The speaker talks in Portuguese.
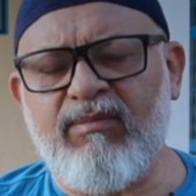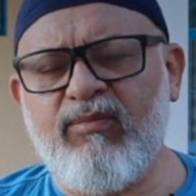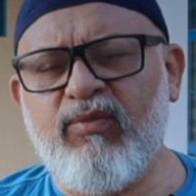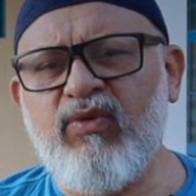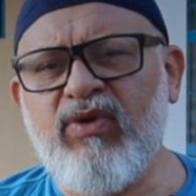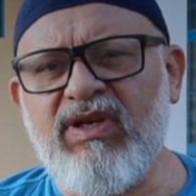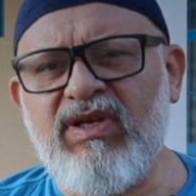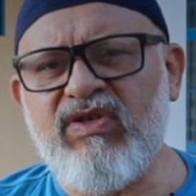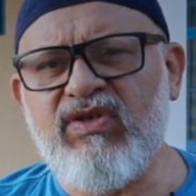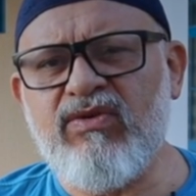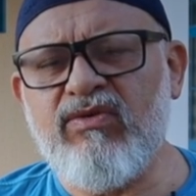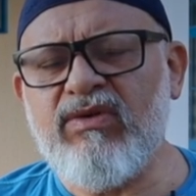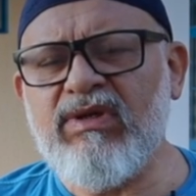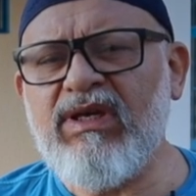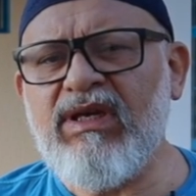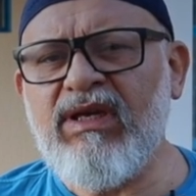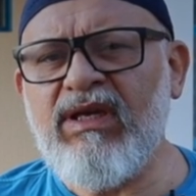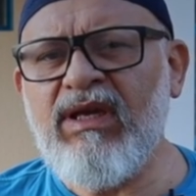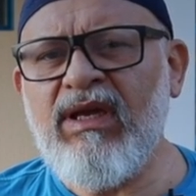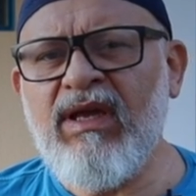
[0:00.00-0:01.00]
Por isso
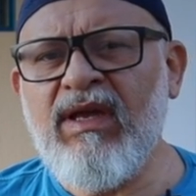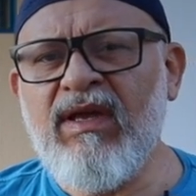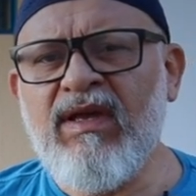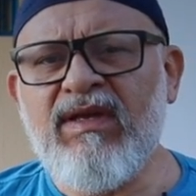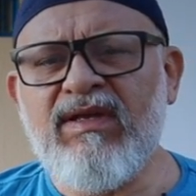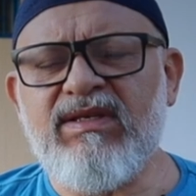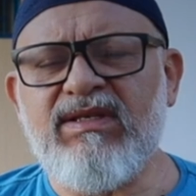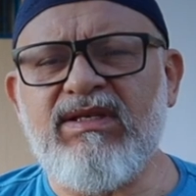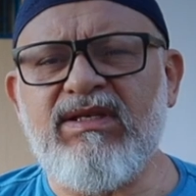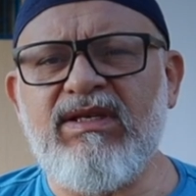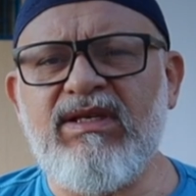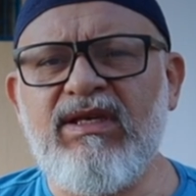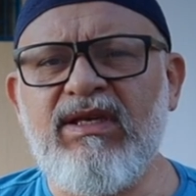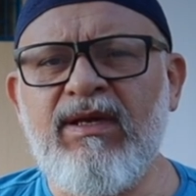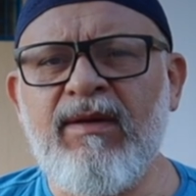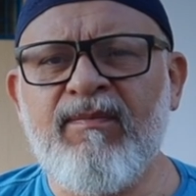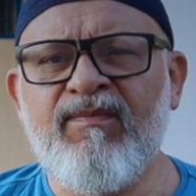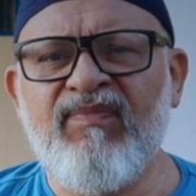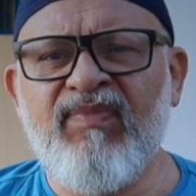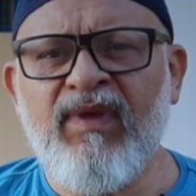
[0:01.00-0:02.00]
que
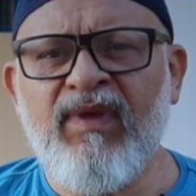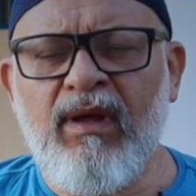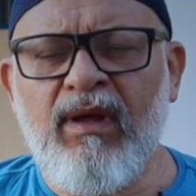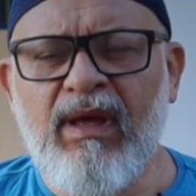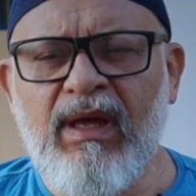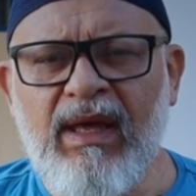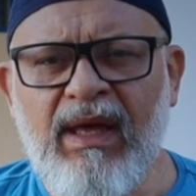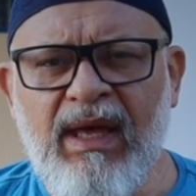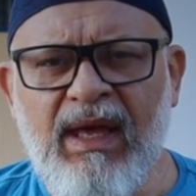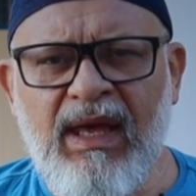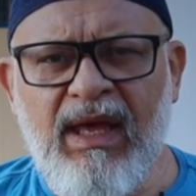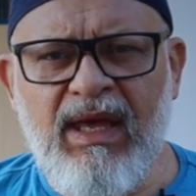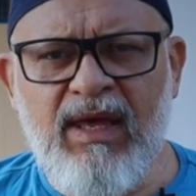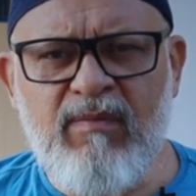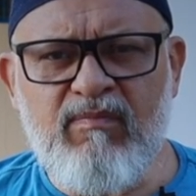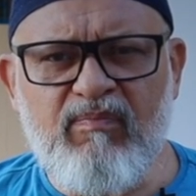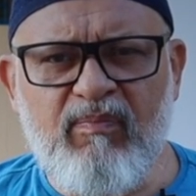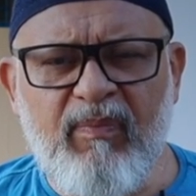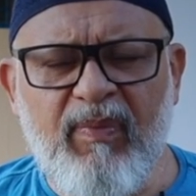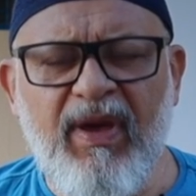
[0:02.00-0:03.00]
se é,
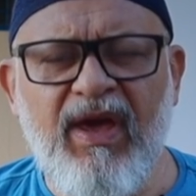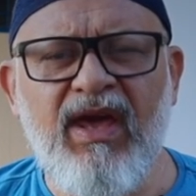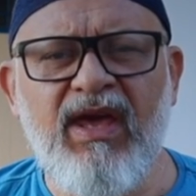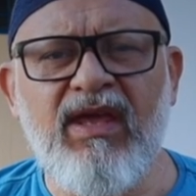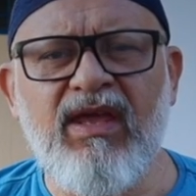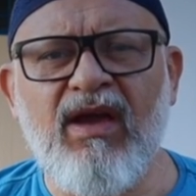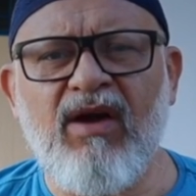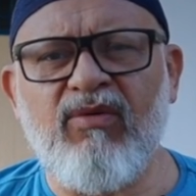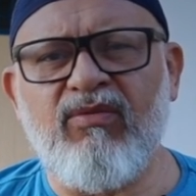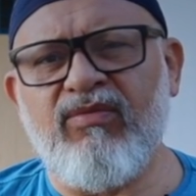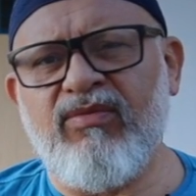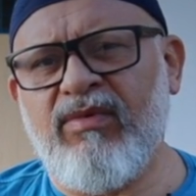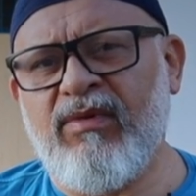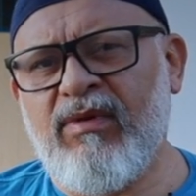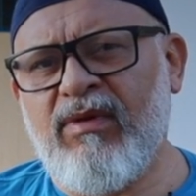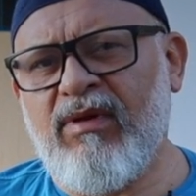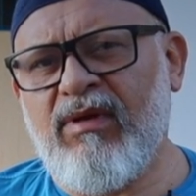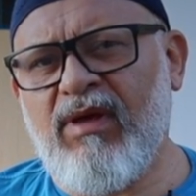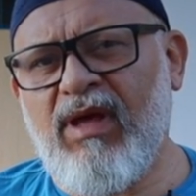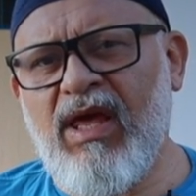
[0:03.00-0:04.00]
empenham
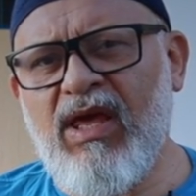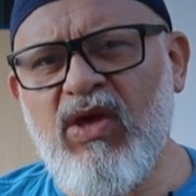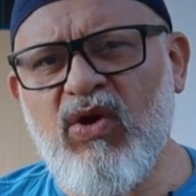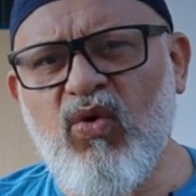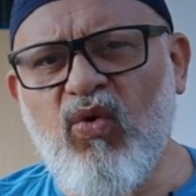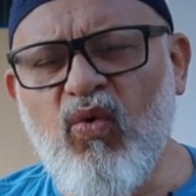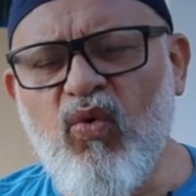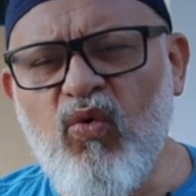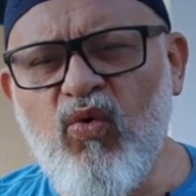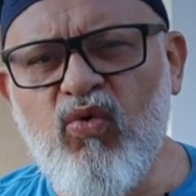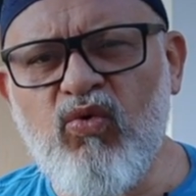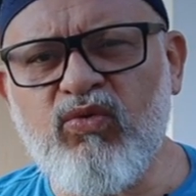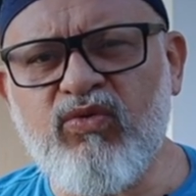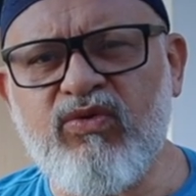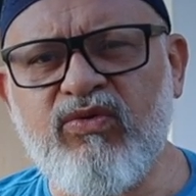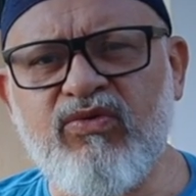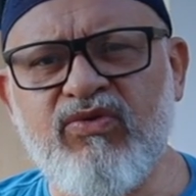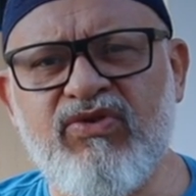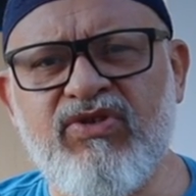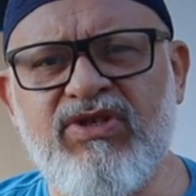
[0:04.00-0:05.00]
em
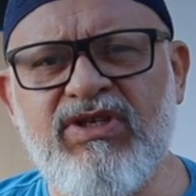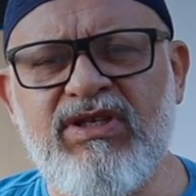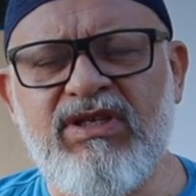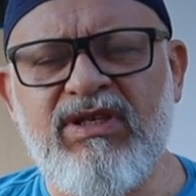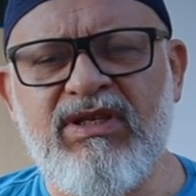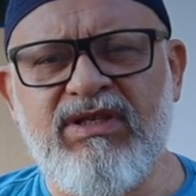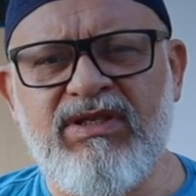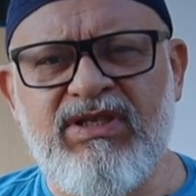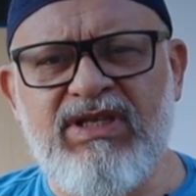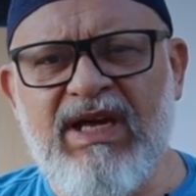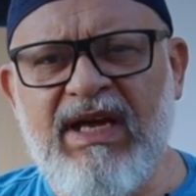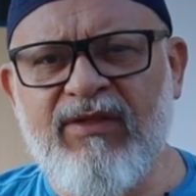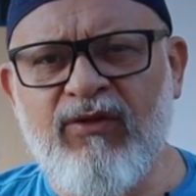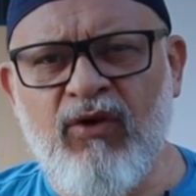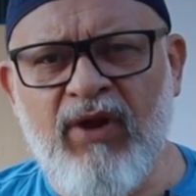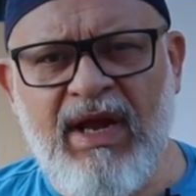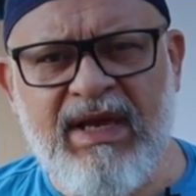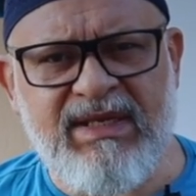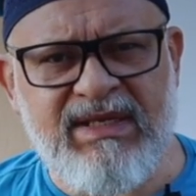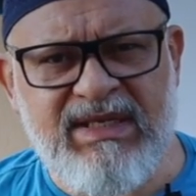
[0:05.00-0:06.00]
cultos de, de
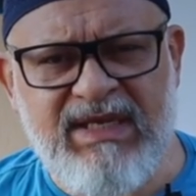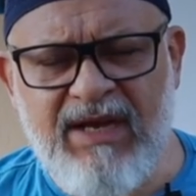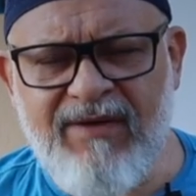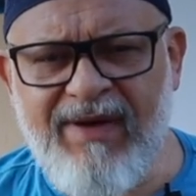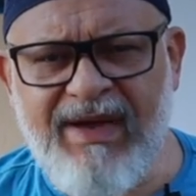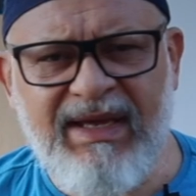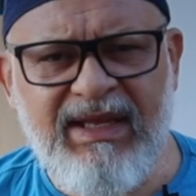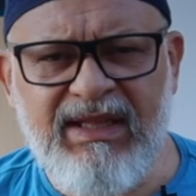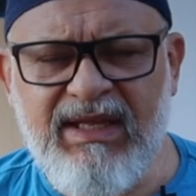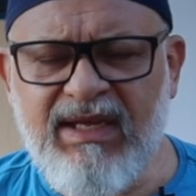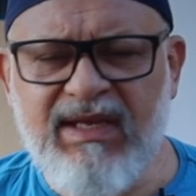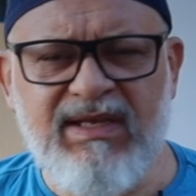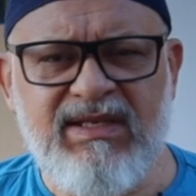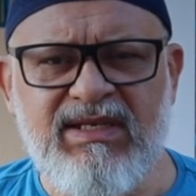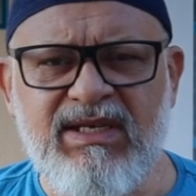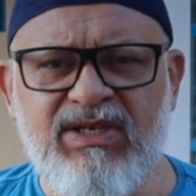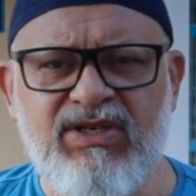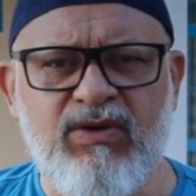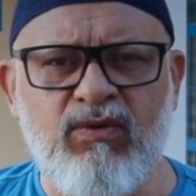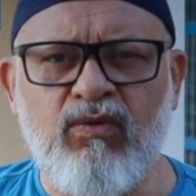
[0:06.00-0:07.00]
adoração, ainda que
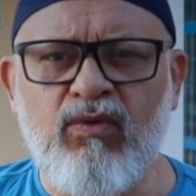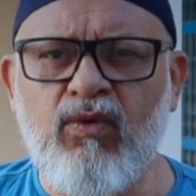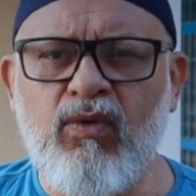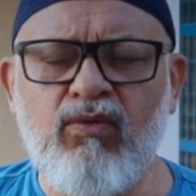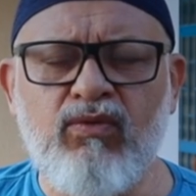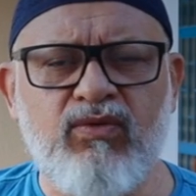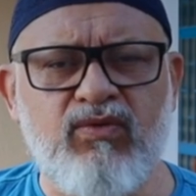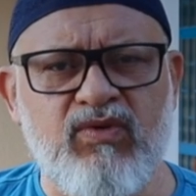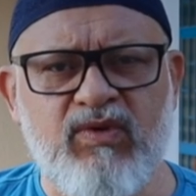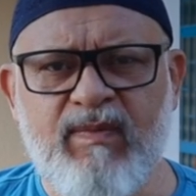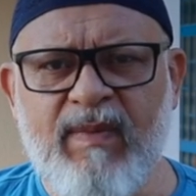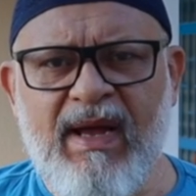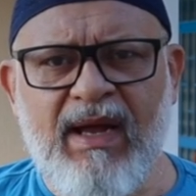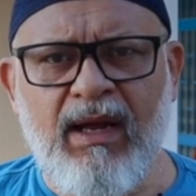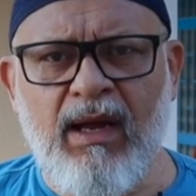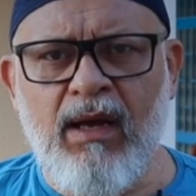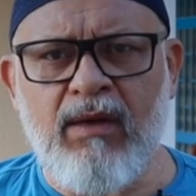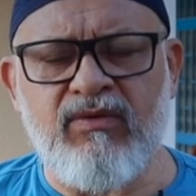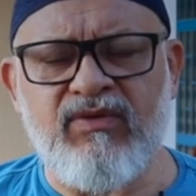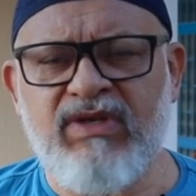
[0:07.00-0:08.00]
sejam cultos
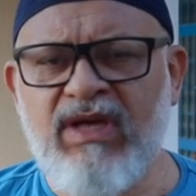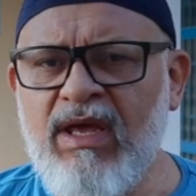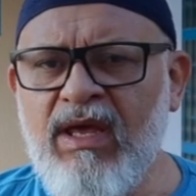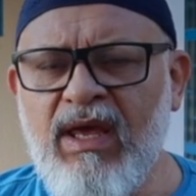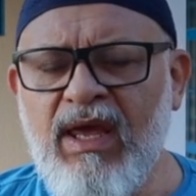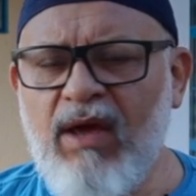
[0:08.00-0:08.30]
pagãos.